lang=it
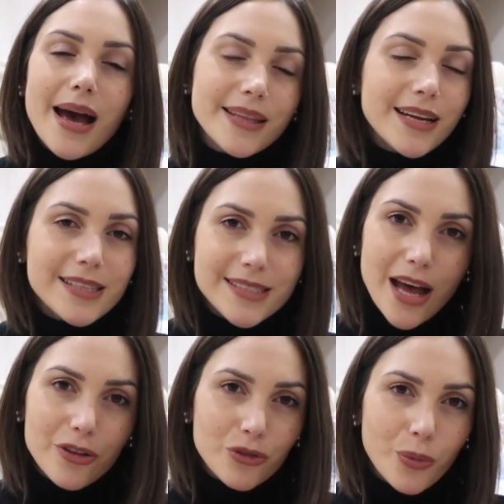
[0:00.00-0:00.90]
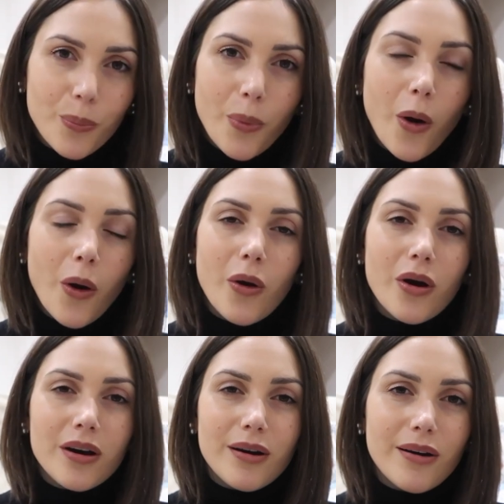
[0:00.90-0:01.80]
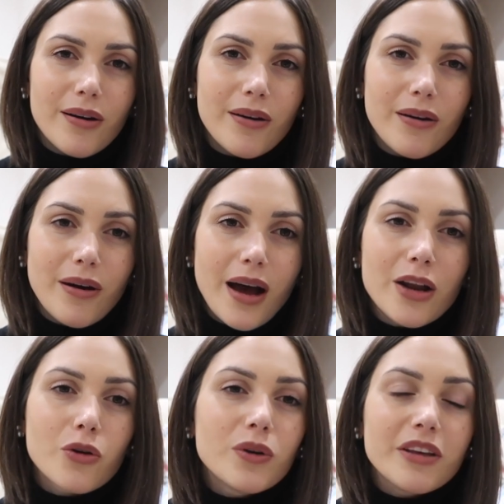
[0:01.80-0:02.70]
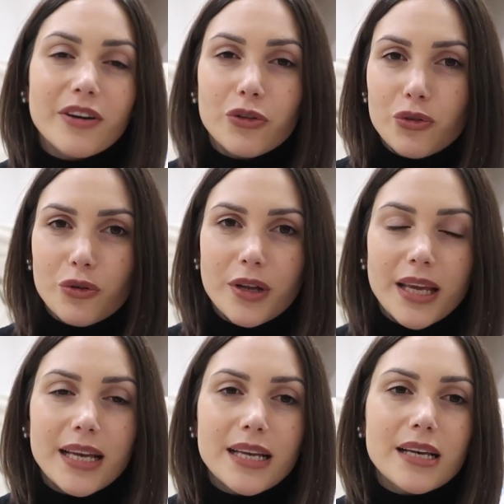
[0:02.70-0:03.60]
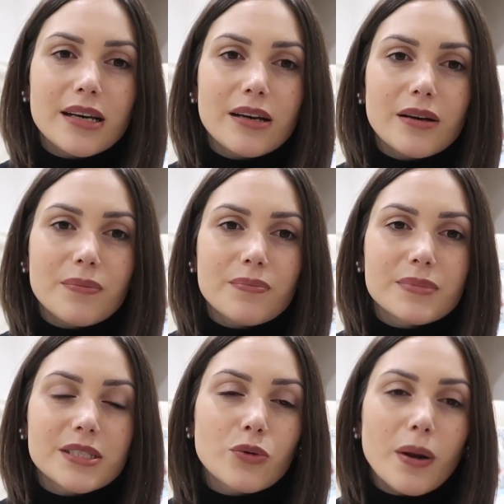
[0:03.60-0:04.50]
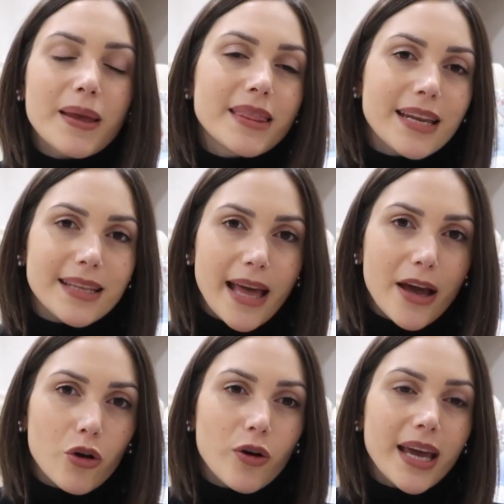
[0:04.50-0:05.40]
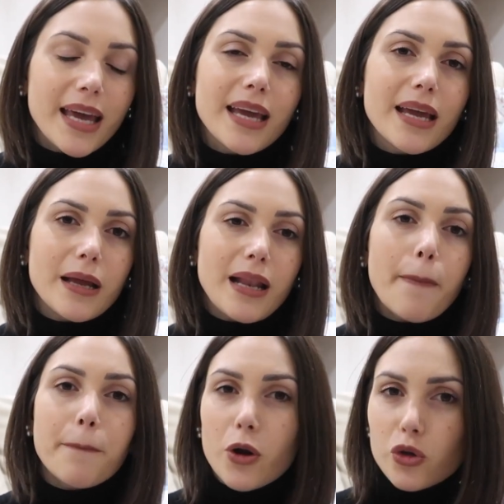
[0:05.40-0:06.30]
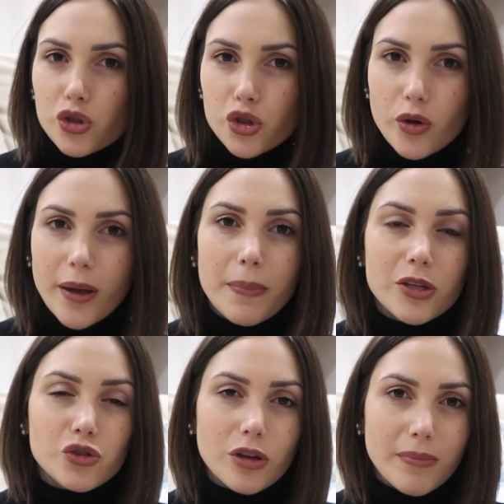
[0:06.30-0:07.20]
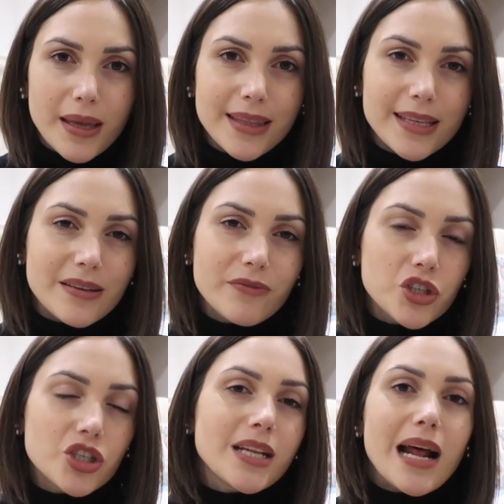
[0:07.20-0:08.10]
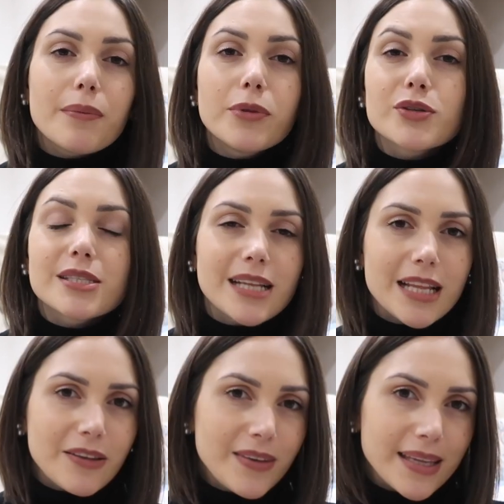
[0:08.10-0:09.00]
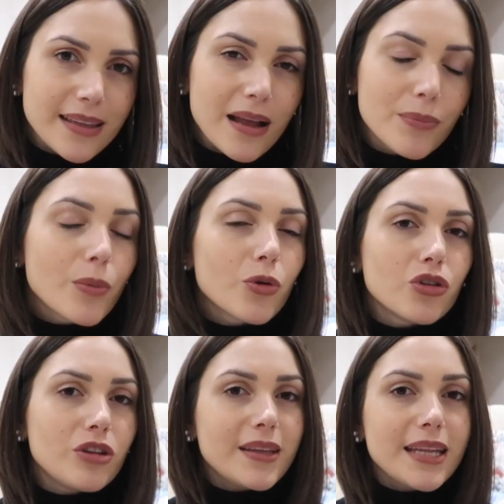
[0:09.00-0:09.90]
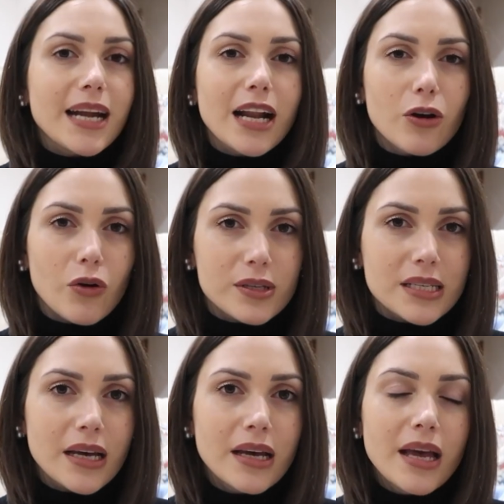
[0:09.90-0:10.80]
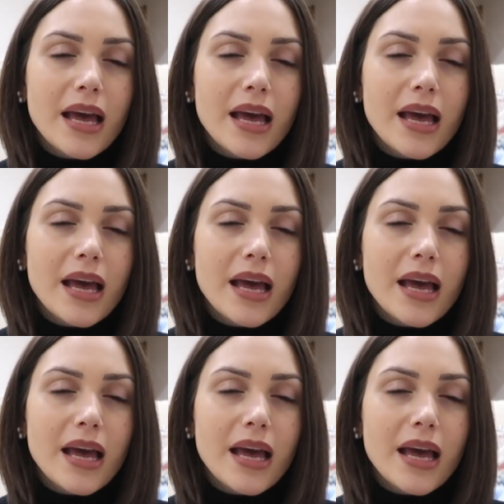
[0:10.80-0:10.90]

analizzando un po' eh, alcuni fattori eh, sicuramente ritengo che l'approccio che maggiormente si avvicina al mio stile di vita, al mio modo di vedere le cose